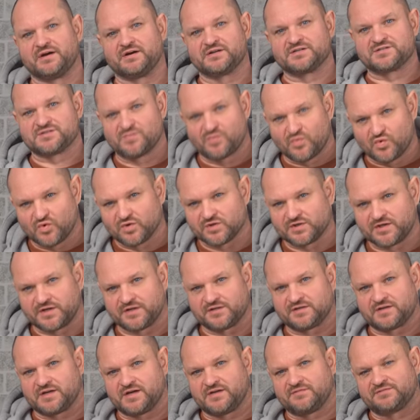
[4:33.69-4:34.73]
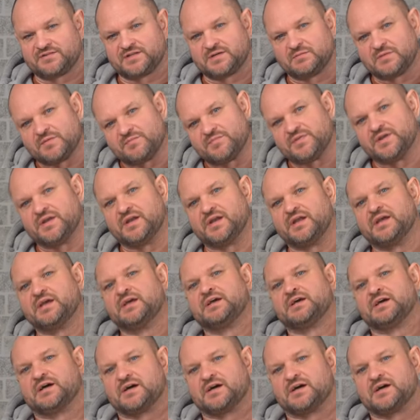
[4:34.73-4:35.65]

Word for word: осмотрит автомобиль,